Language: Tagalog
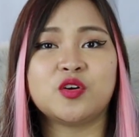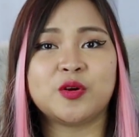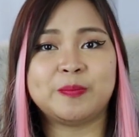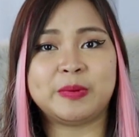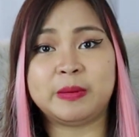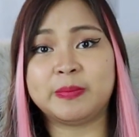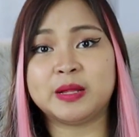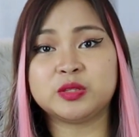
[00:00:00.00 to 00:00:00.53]
or
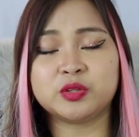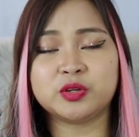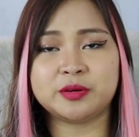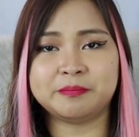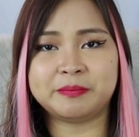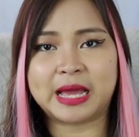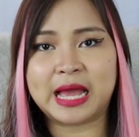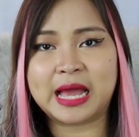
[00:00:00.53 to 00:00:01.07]
PayPal to
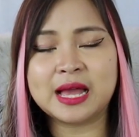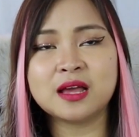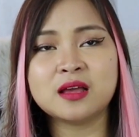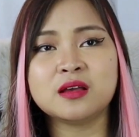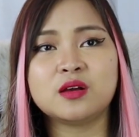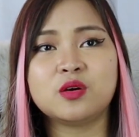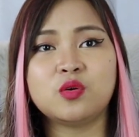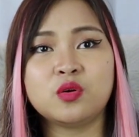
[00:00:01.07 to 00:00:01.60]
your bank
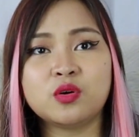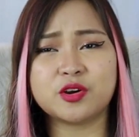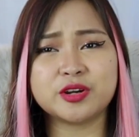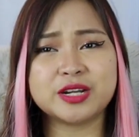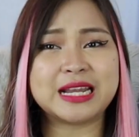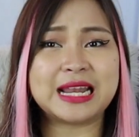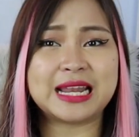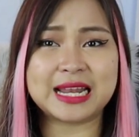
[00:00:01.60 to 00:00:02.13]

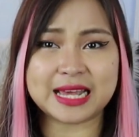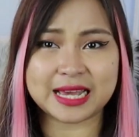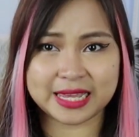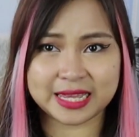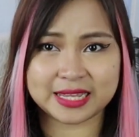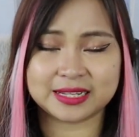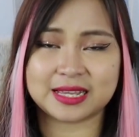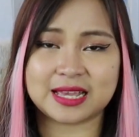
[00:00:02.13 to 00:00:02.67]
or
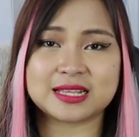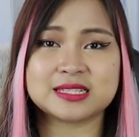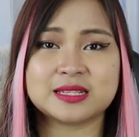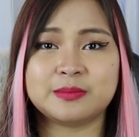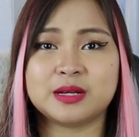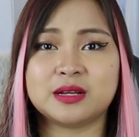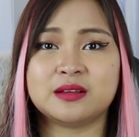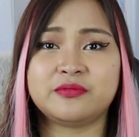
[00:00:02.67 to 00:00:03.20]
nalalakihan ka sa
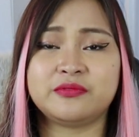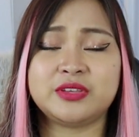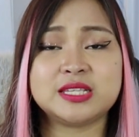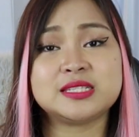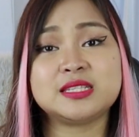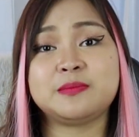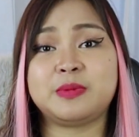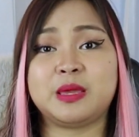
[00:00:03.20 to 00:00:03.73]
mga
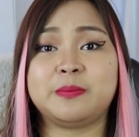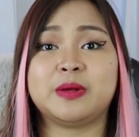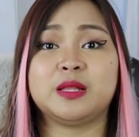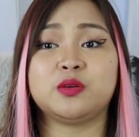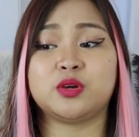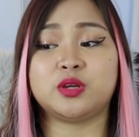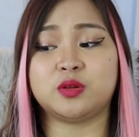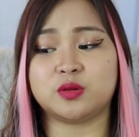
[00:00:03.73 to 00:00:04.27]
fees ni
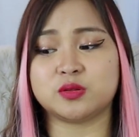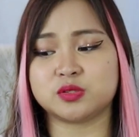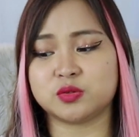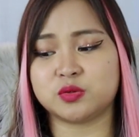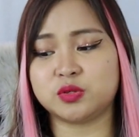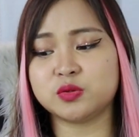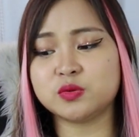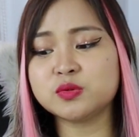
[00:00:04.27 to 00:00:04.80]
PayPal, you can
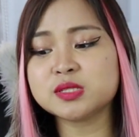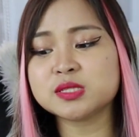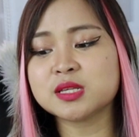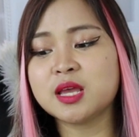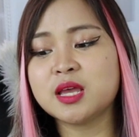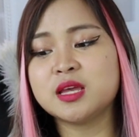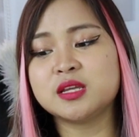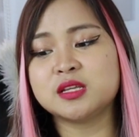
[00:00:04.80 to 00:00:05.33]
also
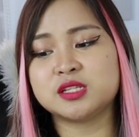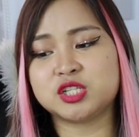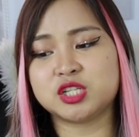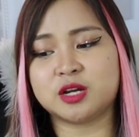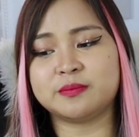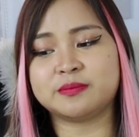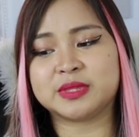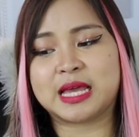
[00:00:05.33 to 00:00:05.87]
use
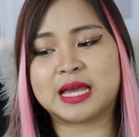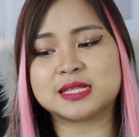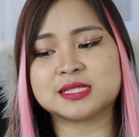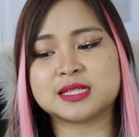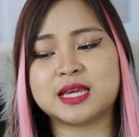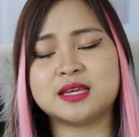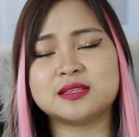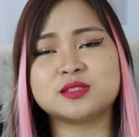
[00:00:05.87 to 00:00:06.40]
jump
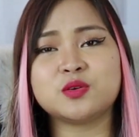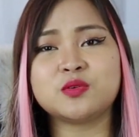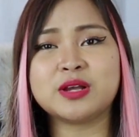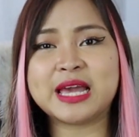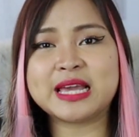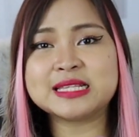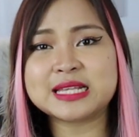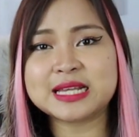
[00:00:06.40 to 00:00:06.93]
task. Ayan. So,
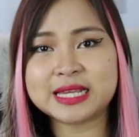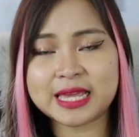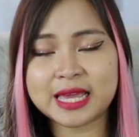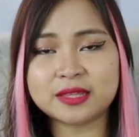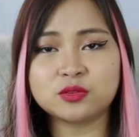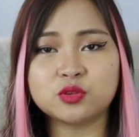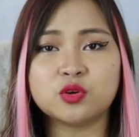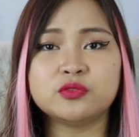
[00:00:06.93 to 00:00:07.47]
guys,
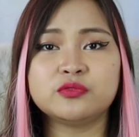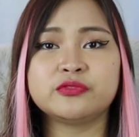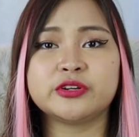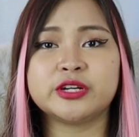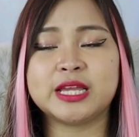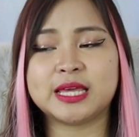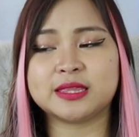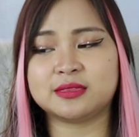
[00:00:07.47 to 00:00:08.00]
again, don't
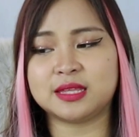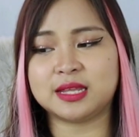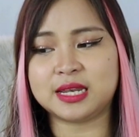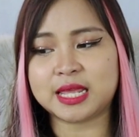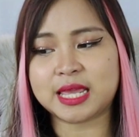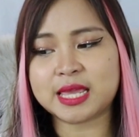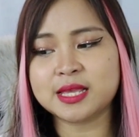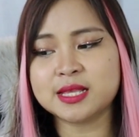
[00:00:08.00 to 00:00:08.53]
forget
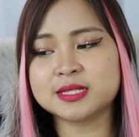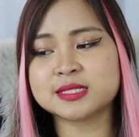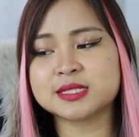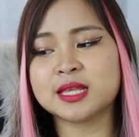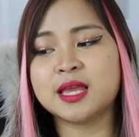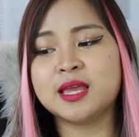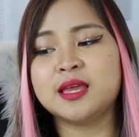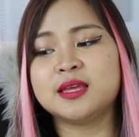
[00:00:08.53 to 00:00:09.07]
the
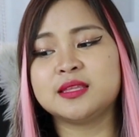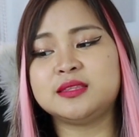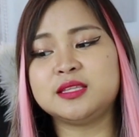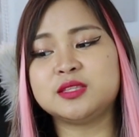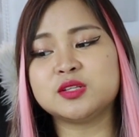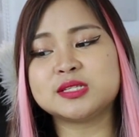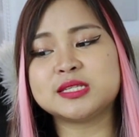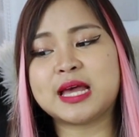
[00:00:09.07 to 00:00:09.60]
links
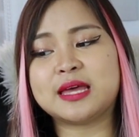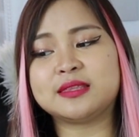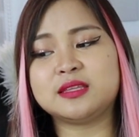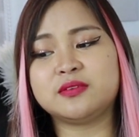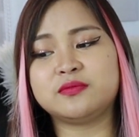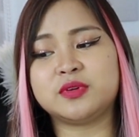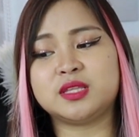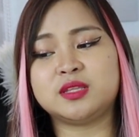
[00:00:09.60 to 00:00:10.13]
dito sa ating